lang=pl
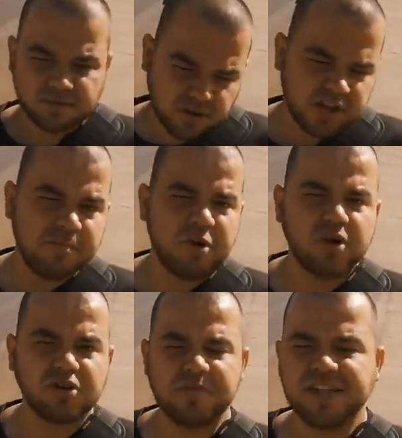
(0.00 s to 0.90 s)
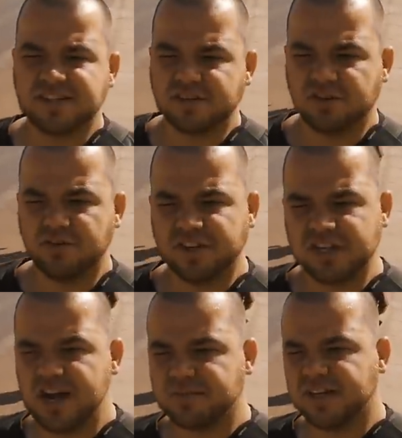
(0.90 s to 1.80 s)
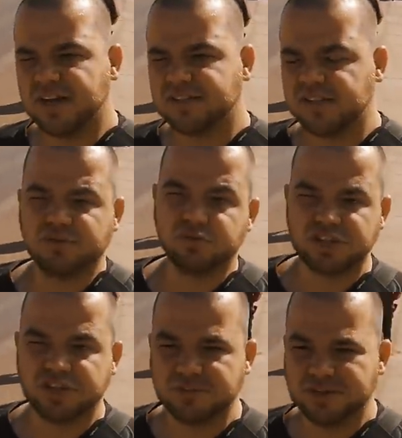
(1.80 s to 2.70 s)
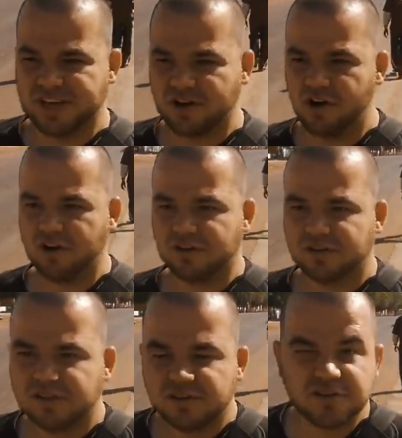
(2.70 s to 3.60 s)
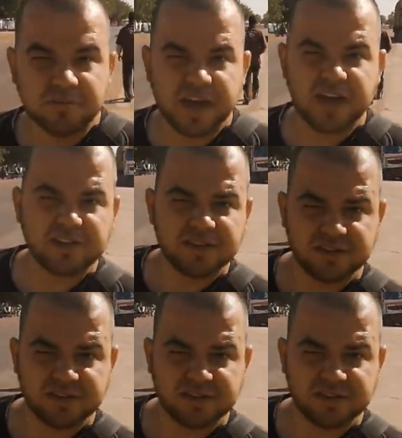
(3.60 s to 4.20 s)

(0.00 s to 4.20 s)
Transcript: No nie było to miejsce, które uważałem za, za słuszne, żeby tak o sobie,